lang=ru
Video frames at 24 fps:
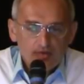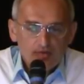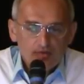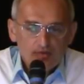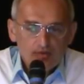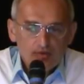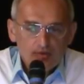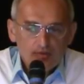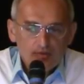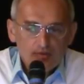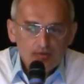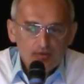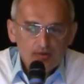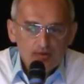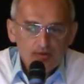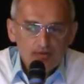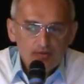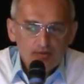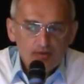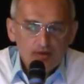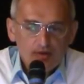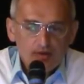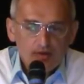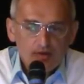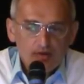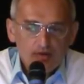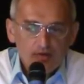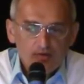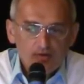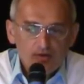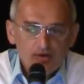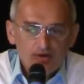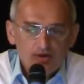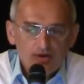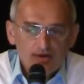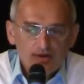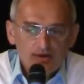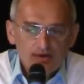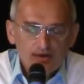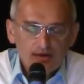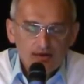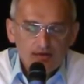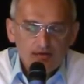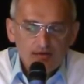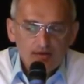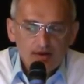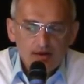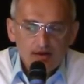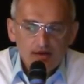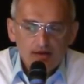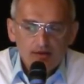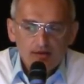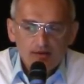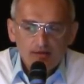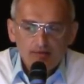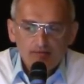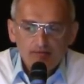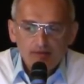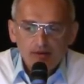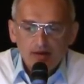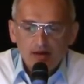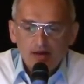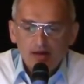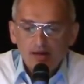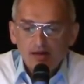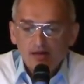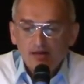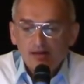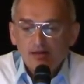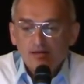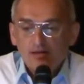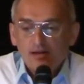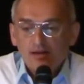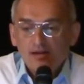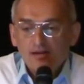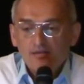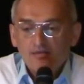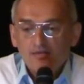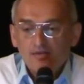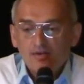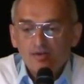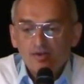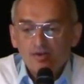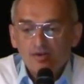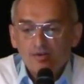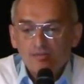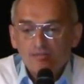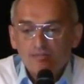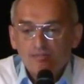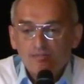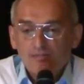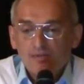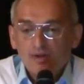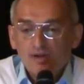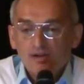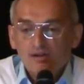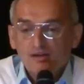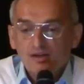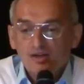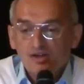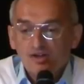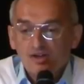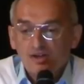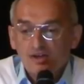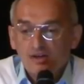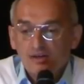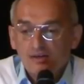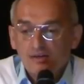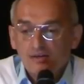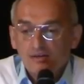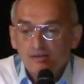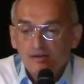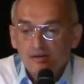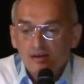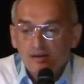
допустим, люди часто говорят, Олег Геннадьевич, мы разошлись.